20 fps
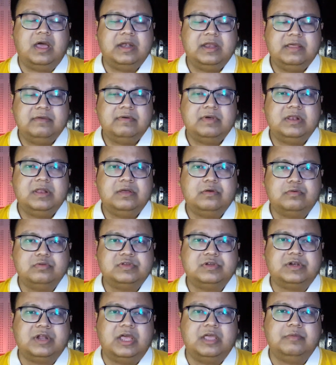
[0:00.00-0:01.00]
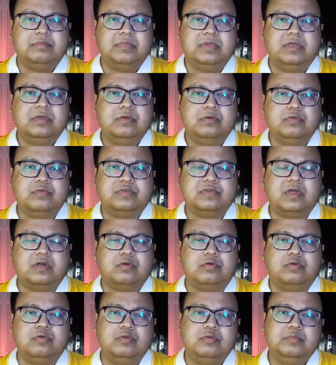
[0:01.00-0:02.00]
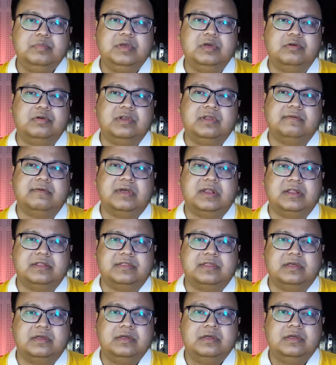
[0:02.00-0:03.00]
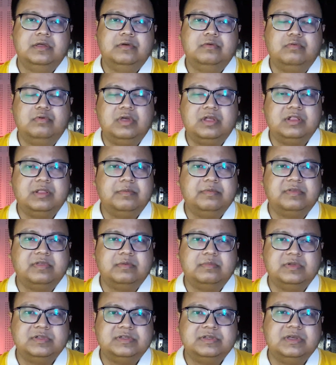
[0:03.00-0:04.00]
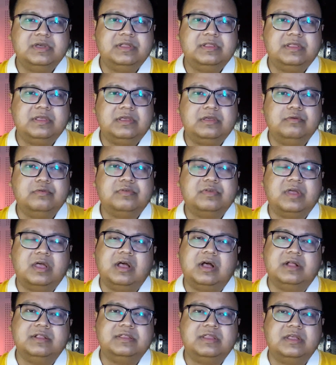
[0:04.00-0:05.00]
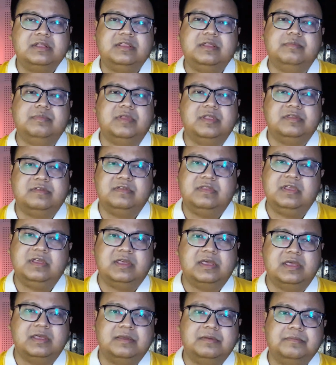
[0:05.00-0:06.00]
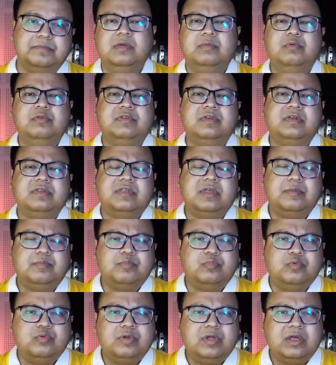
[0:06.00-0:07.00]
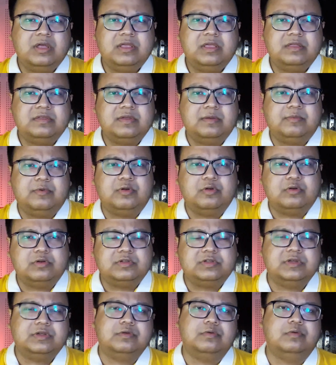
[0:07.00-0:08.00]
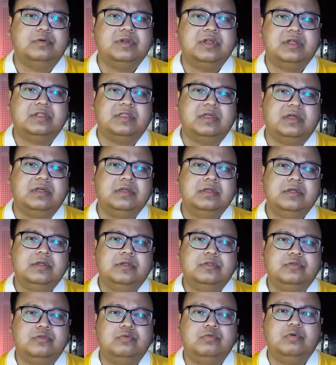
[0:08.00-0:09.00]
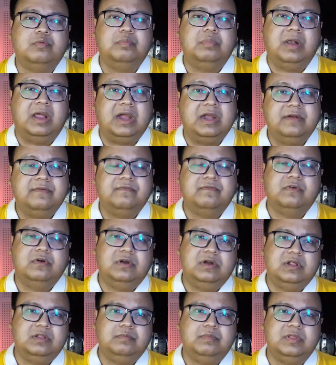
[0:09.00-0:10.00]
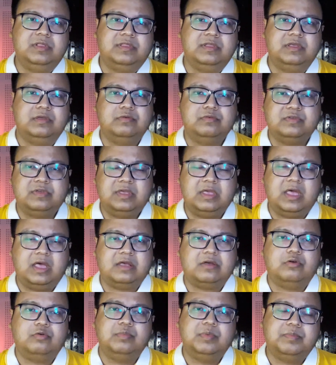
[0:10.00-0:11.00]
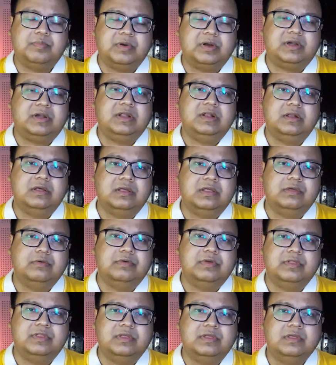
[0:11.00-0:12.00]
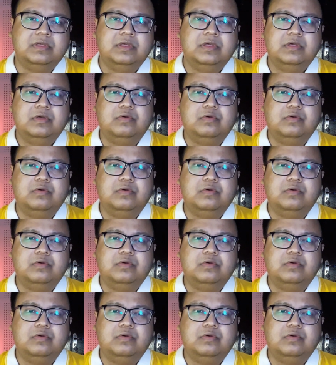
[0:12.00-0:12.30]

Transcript: आने वाले कुछ टाइम में उसका खून भी होने वाला था वो एकदम समझ गई थी कि उसका अंत एकदम नज़दीक है जब उसके साथ पूरा ये सब टॉर्चर हो रहा था तो वो ब्लाइंड फोल्डेड भी थी उसकी आंखों में पट्टी लगी हुई थी